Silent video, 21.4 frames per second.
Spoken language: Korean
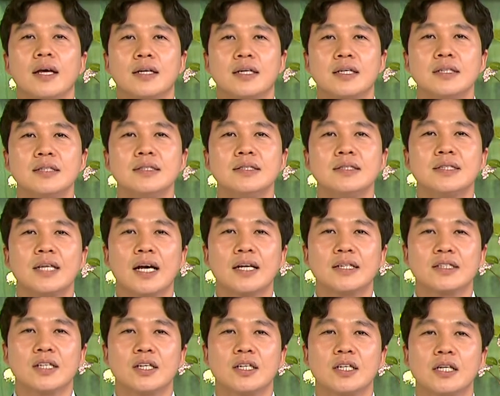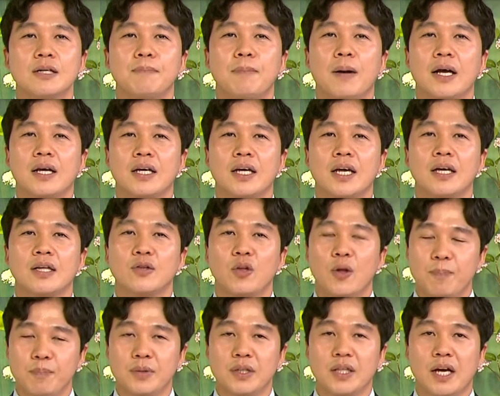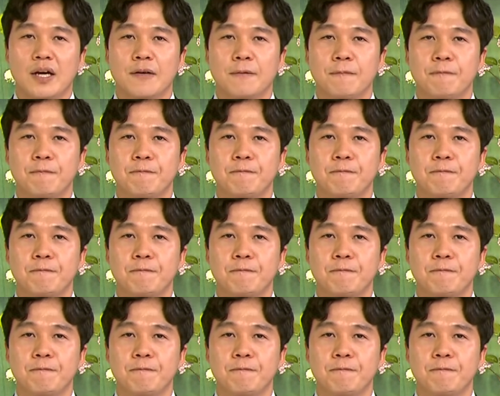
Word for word: 큰 상처를 받게 됩니다.